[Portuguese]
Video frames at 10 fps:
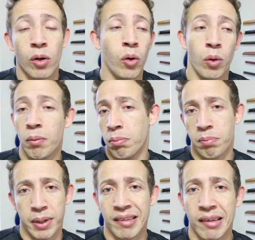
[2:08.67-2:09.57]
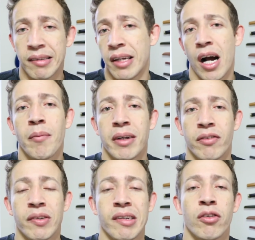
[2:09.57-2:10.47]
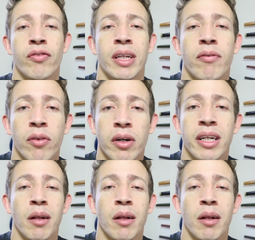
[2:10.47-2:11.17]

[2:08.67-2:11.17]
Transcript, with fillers: ou presencial, mas se você não estiver na Flórida,